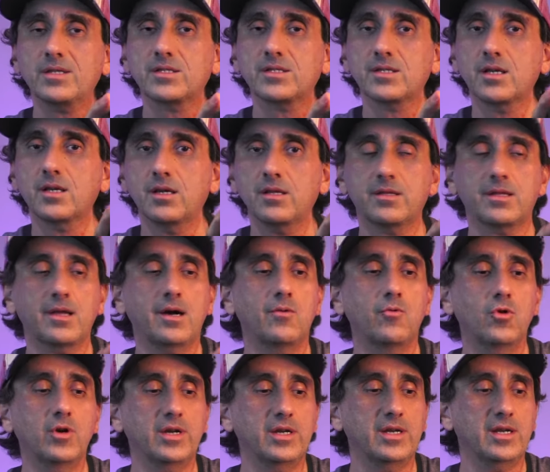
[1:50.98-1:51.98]
base está
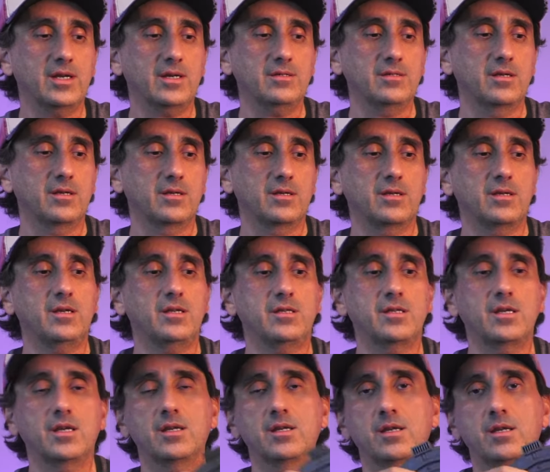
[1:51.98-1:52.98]
buena y
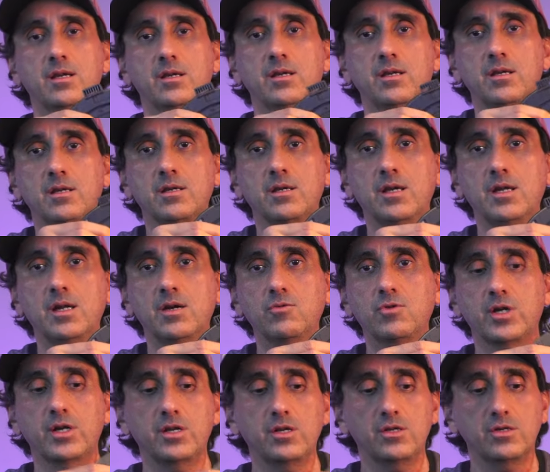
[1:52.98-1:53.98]
tiene el
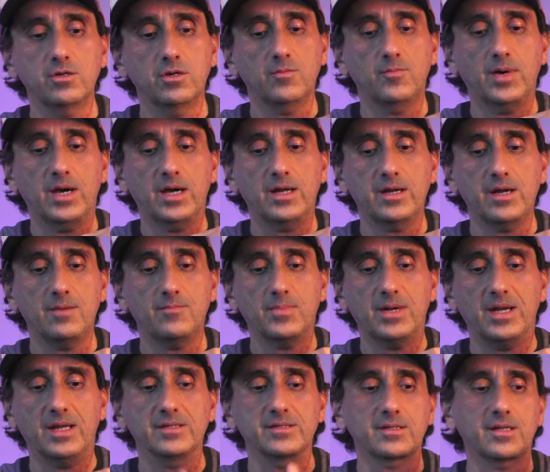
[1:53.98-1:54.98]
agujerito para
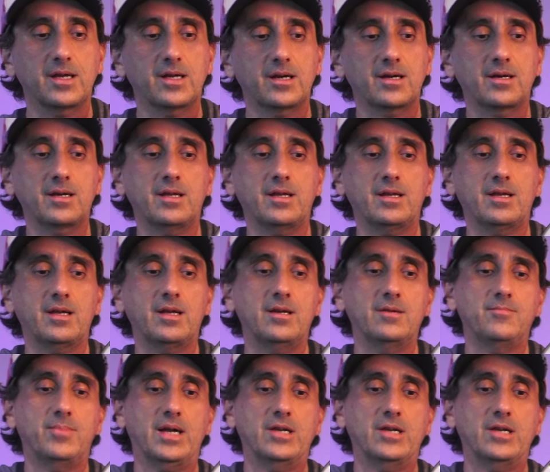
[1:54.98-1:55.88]
plantarle el